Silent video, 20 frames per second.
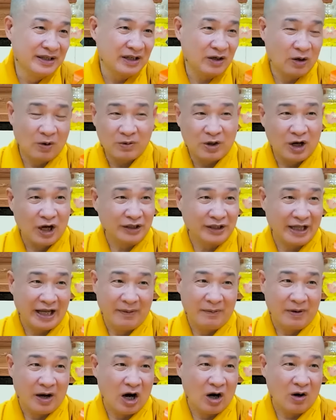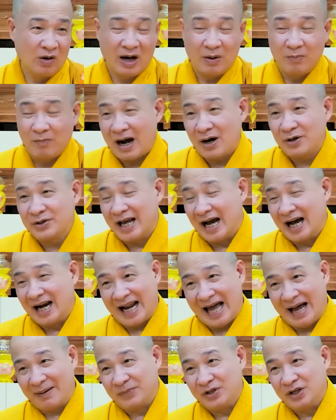Cũng có một tiếng đồng hồ không bao giờ
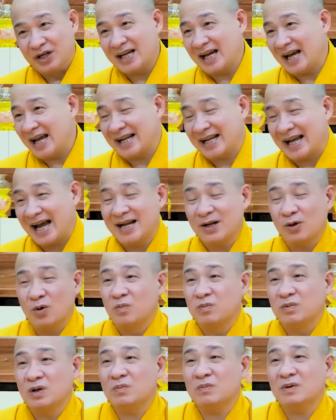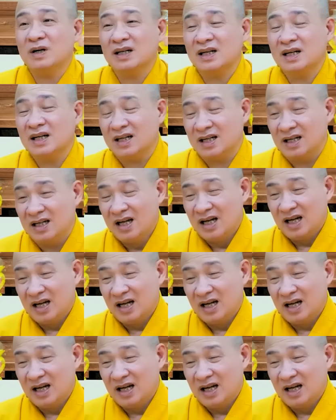làm được hai cái cùng lúc hết á.